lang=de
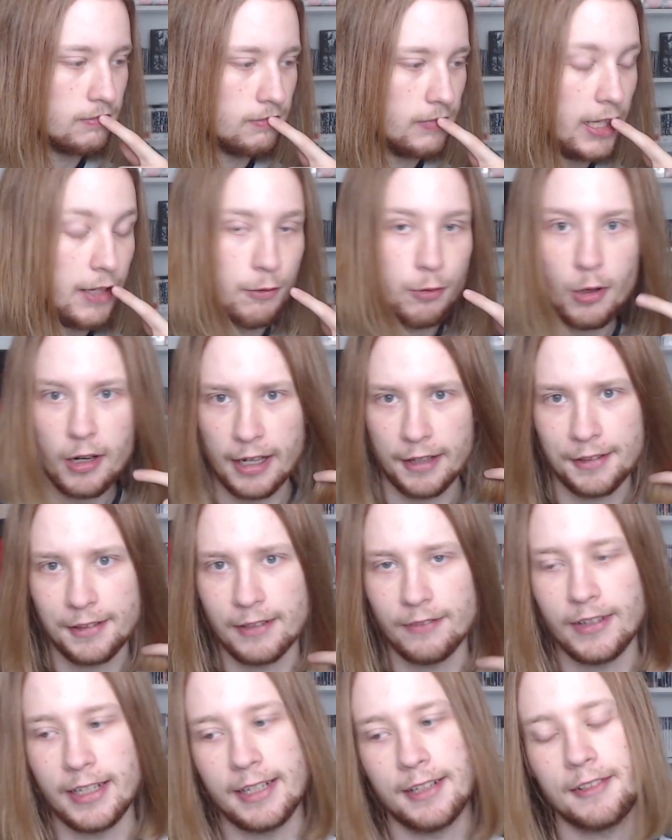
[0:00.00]
nee,
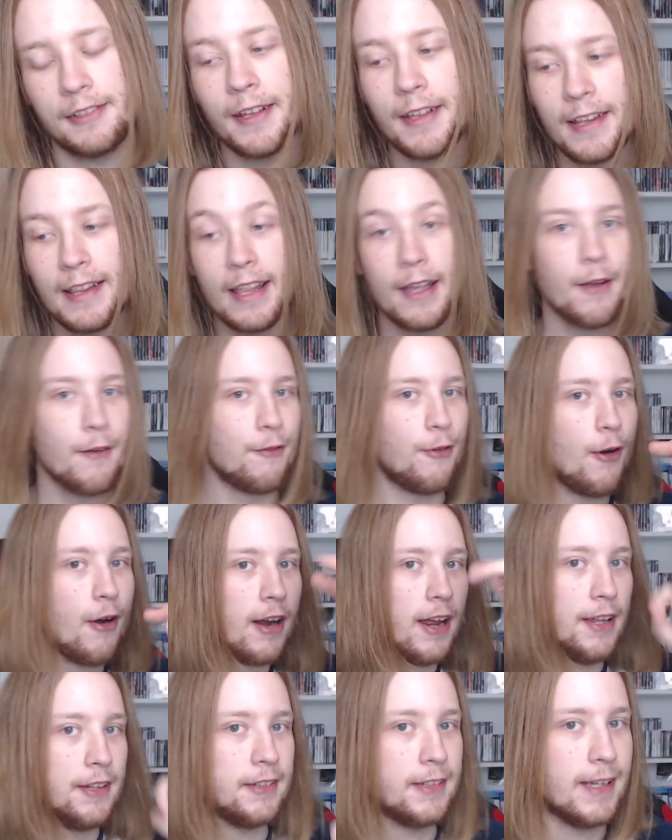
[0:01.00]
vorgestern war das,
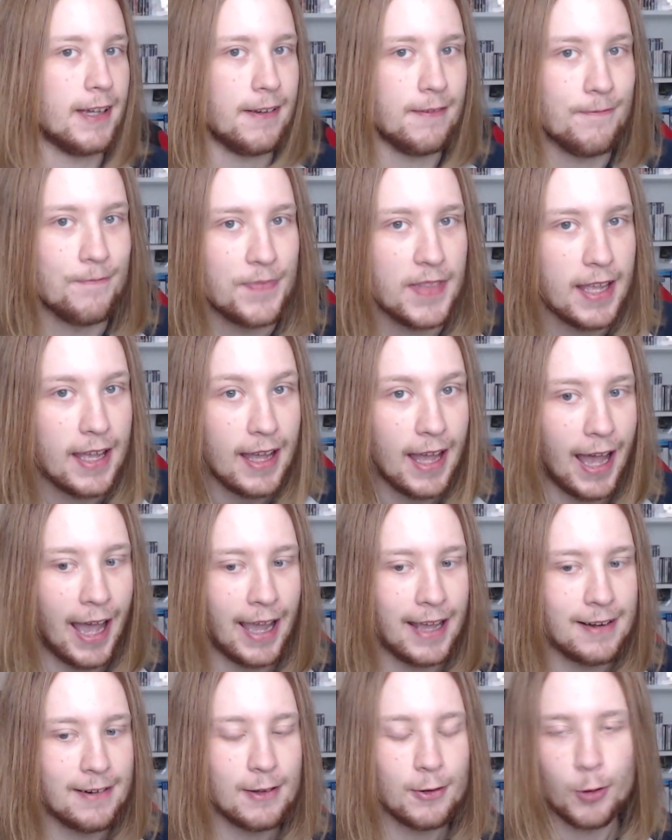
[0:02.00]
vorgestern
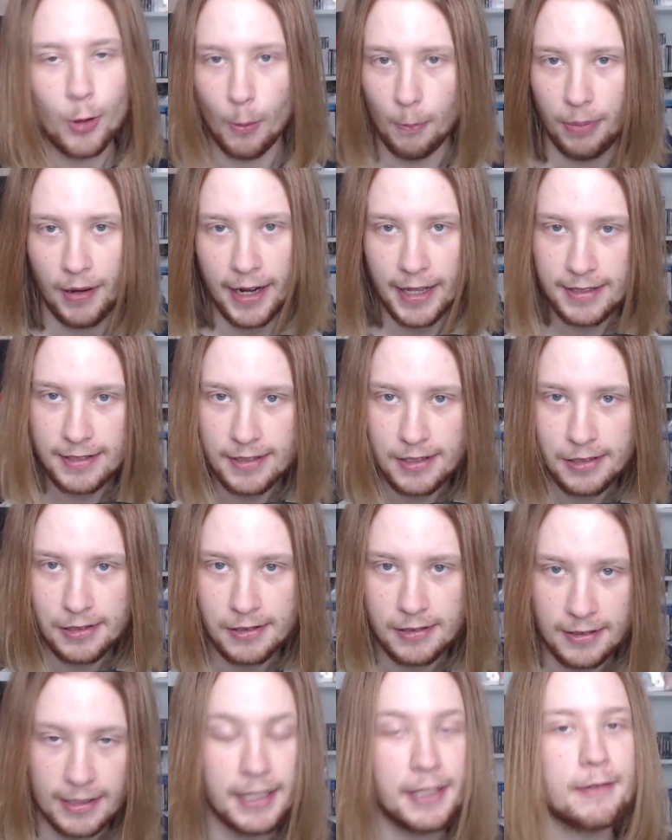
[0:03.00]
ein
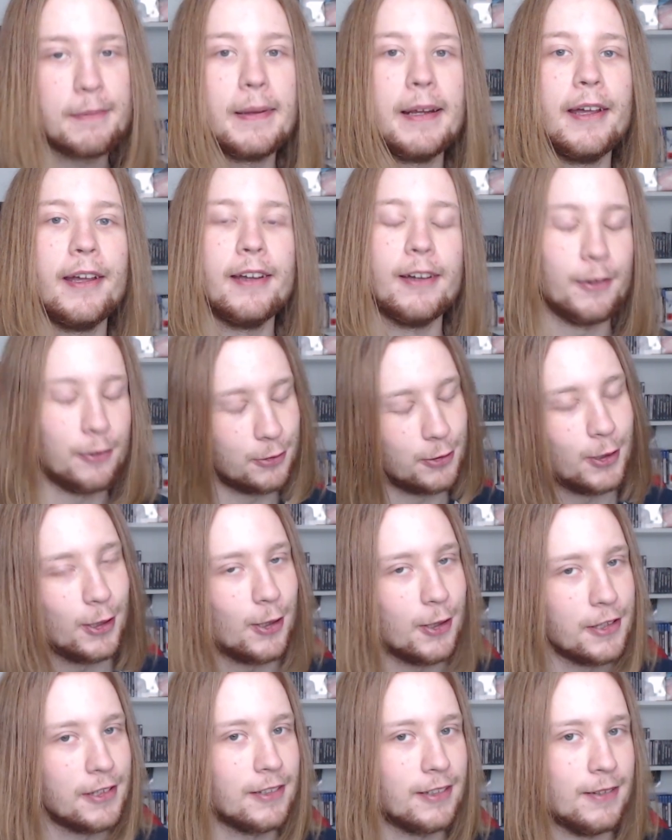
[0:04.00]
komplettes Let's Play auf
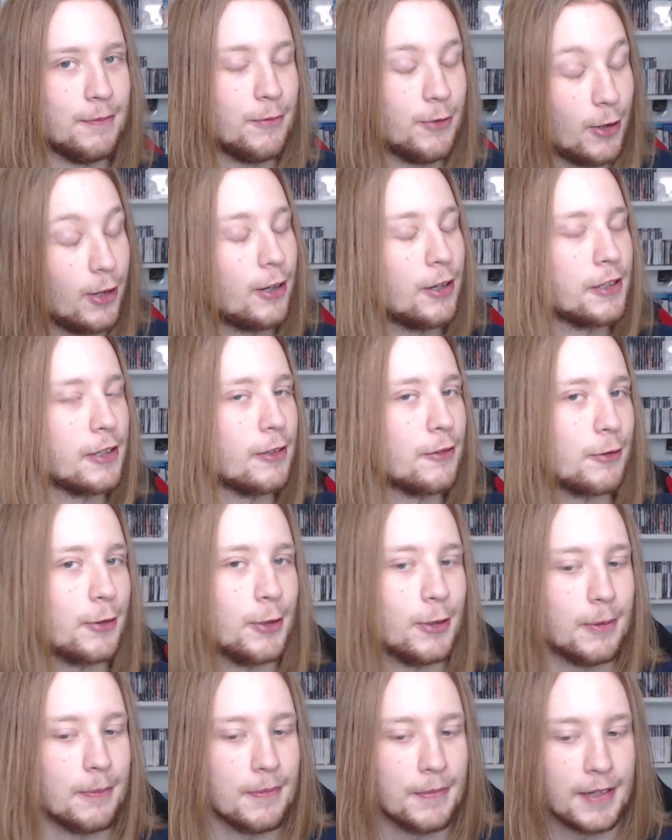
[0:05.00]
Voraus, im Voraus
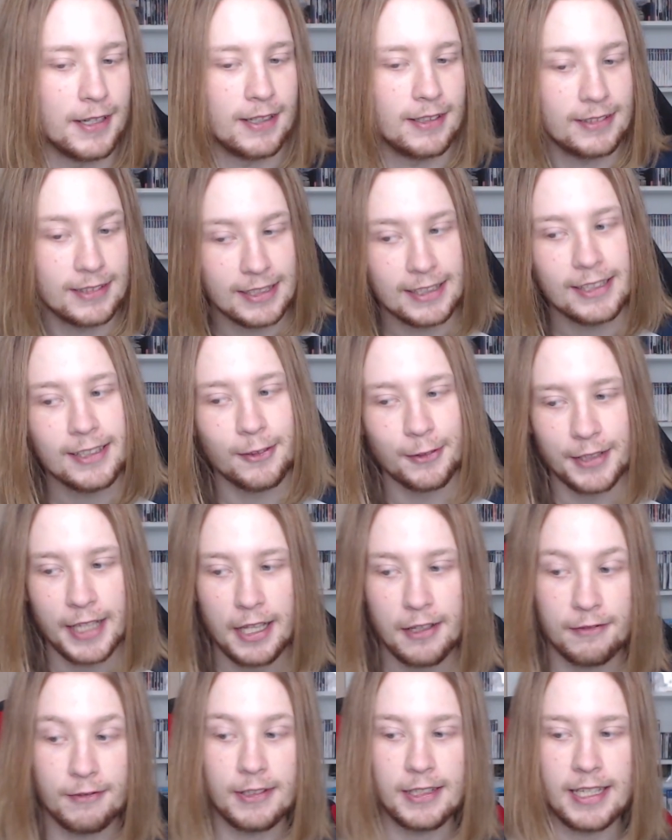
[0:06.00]
aufgenommen, ja. Und
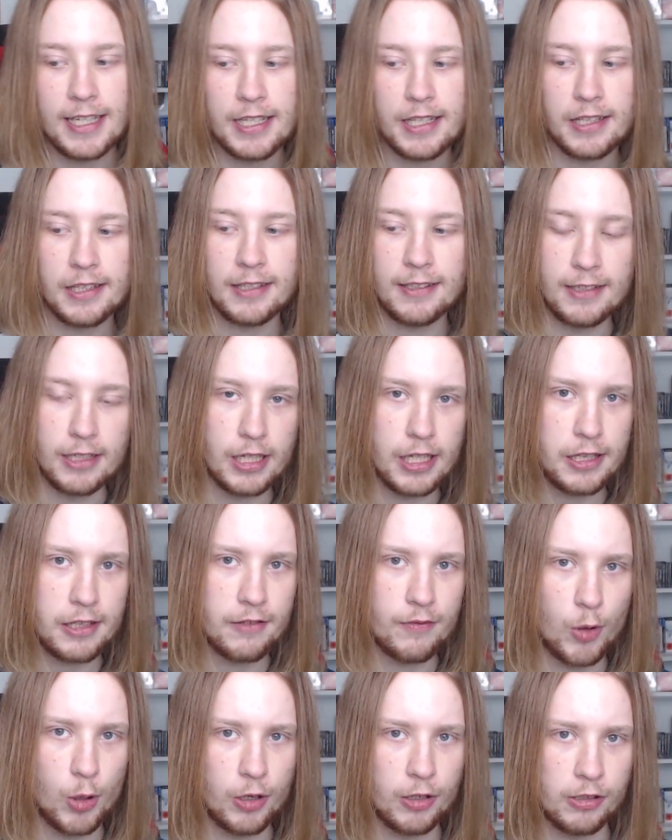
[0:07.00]
das wird jetzt die
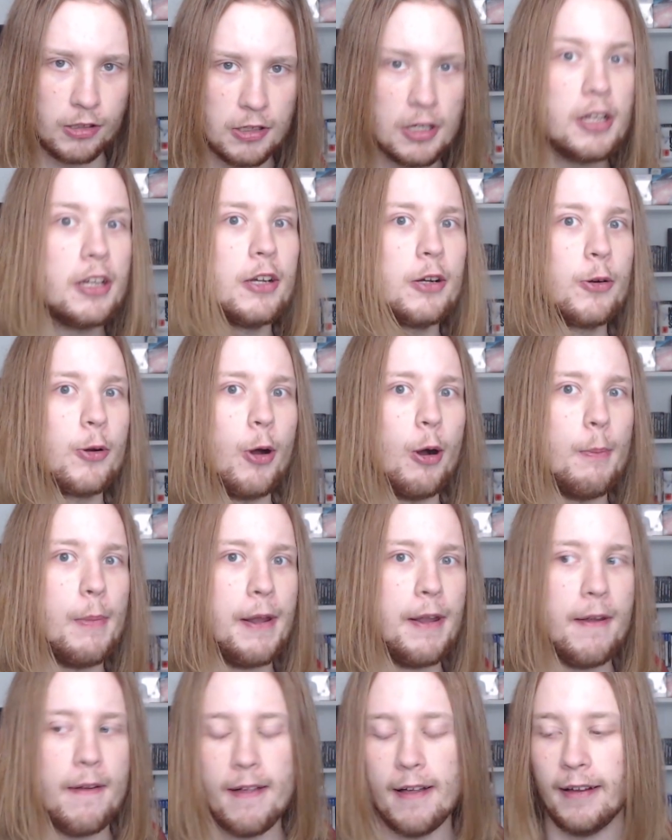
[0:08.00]
nächste Woche
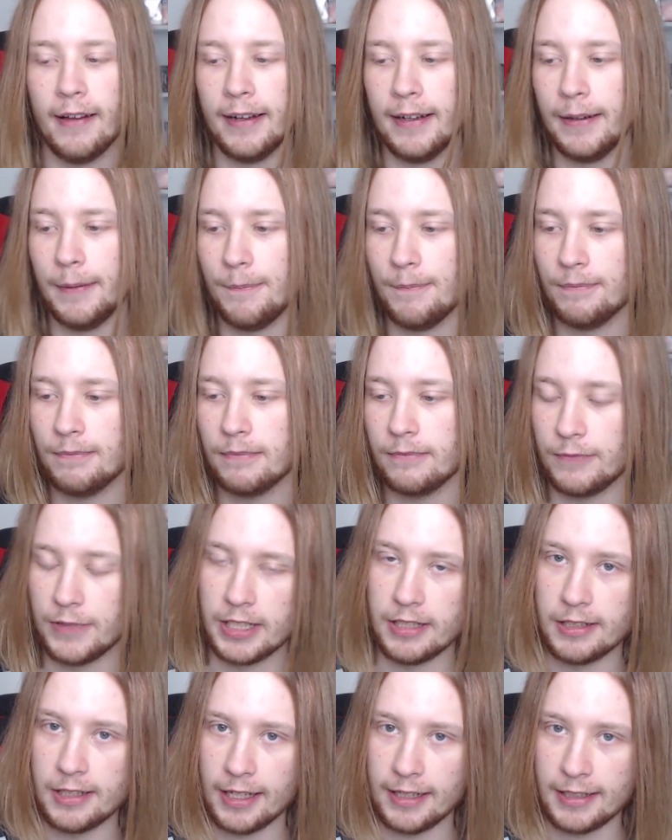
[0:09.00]
kommen. Ähm, wie
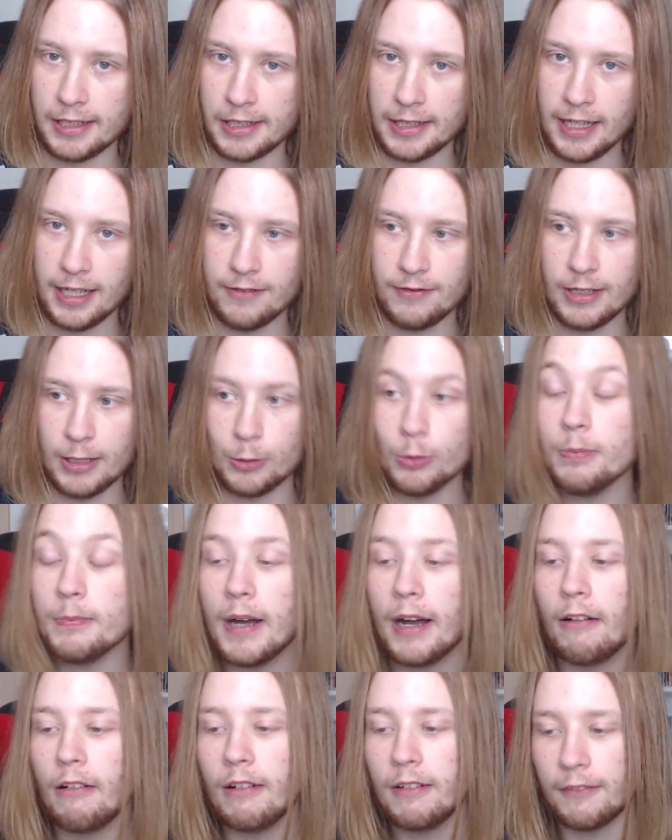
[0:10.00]
gesagt, als kleine
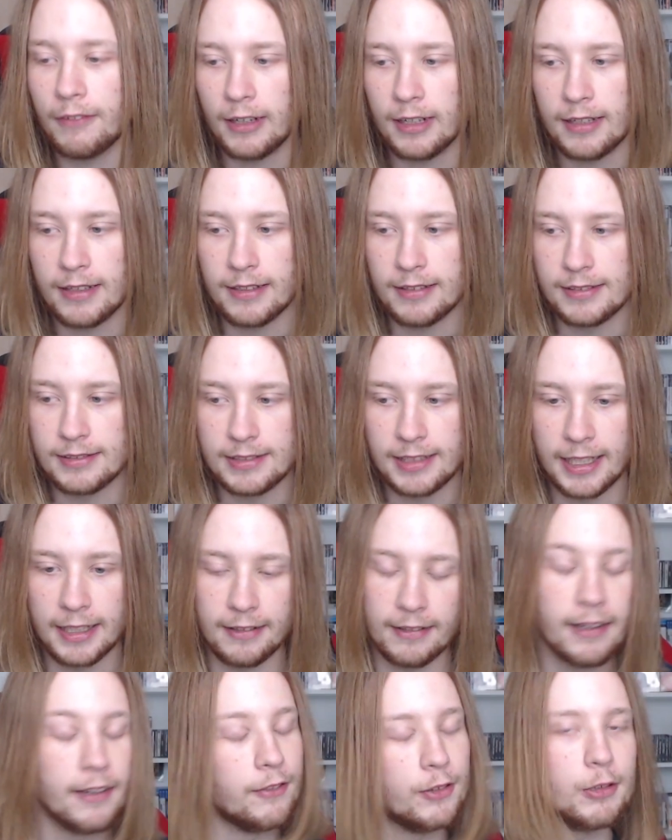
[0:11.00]
Wiedergutmachung, weil lange
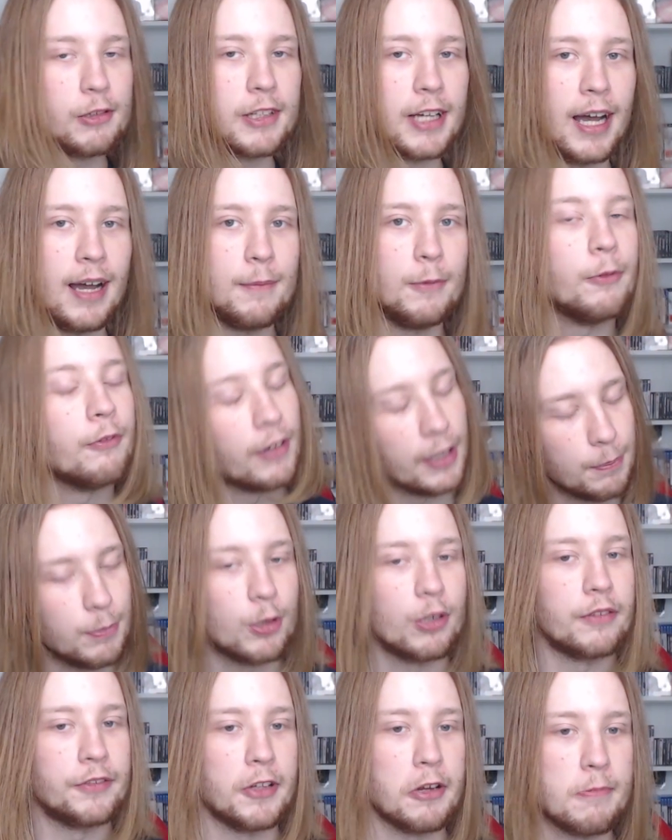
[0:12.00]
keine Videos kamen und weil ich Bock
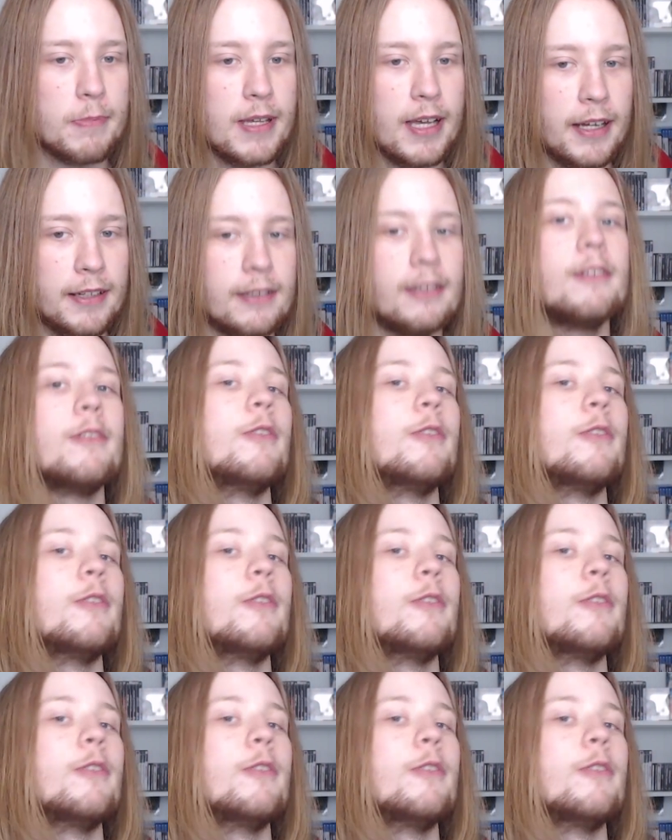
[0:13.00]
auf das Spiel hatte